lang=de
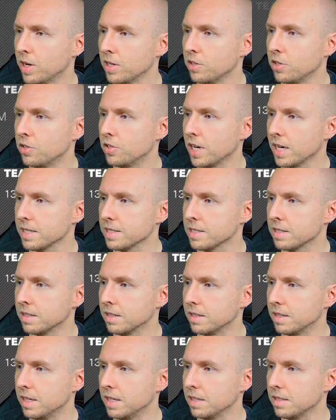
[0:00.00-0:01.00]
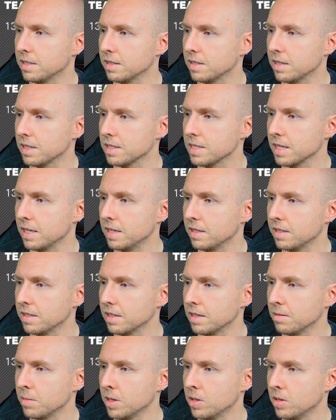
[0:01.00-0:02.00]
Reggie Jackson geht tatsächlich
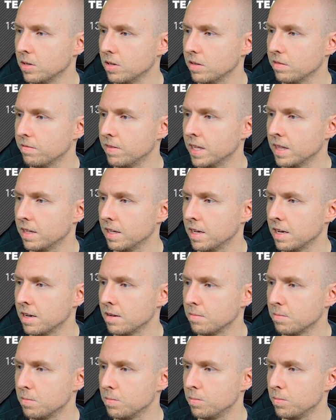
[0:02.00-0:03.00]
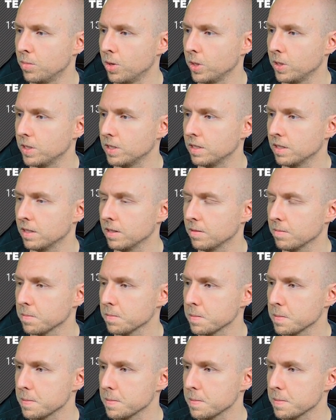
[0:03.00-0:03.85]
immer noch, wenn er möchte.